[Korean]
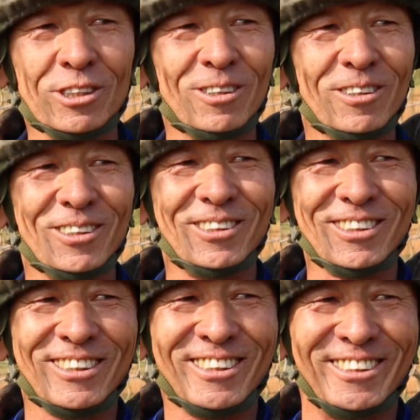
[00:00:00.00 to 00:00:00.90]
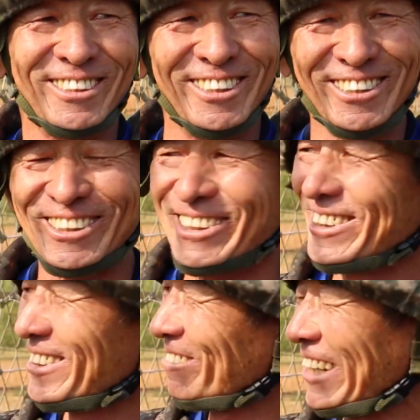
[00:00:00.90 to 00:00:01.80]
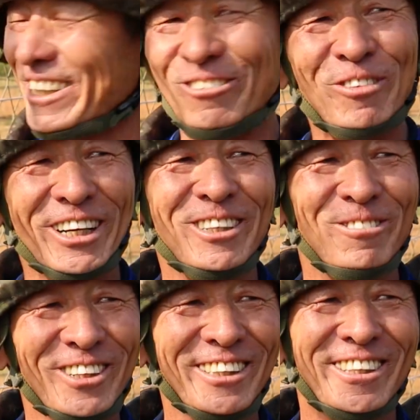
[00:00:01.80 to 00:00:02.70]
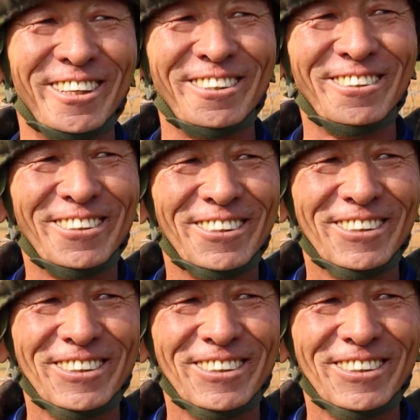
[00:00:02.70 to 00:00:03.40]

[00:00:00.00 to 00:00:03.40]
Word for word: 참참 참 자연은 벼락 없는 것 같은데.